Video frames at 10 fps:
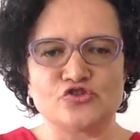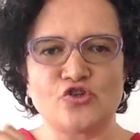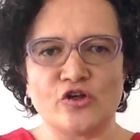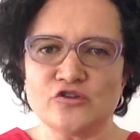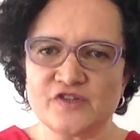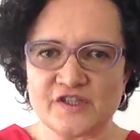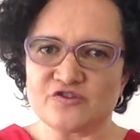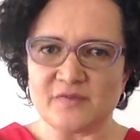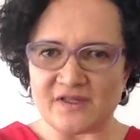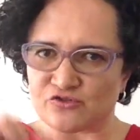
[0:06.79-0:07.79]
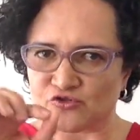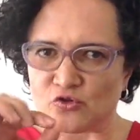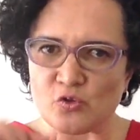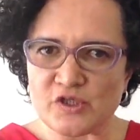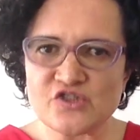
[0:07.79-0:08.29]
Todos los seres humanos,
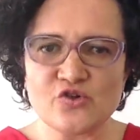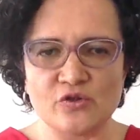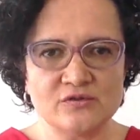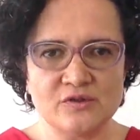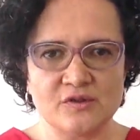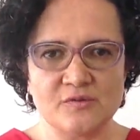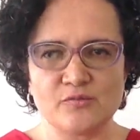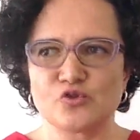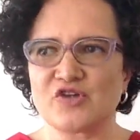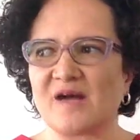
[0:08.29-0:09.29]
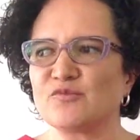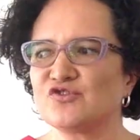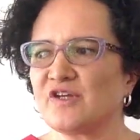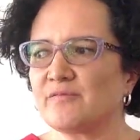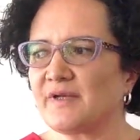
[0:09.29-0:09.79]
tú y yo, buscamos
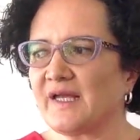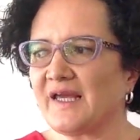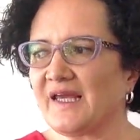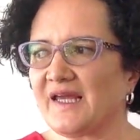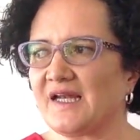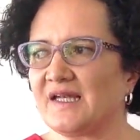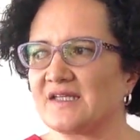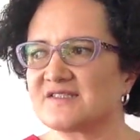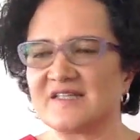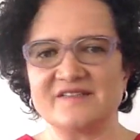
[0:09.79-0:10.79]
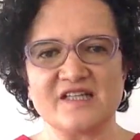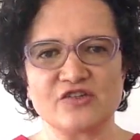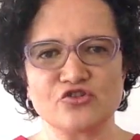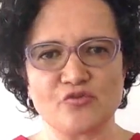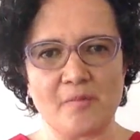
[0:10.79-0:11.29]
siempre el
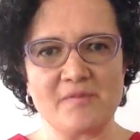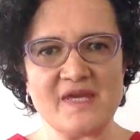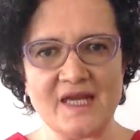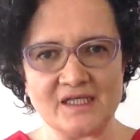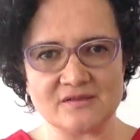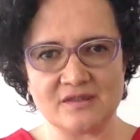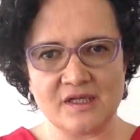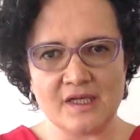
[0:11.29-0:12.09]
sentirnos bien.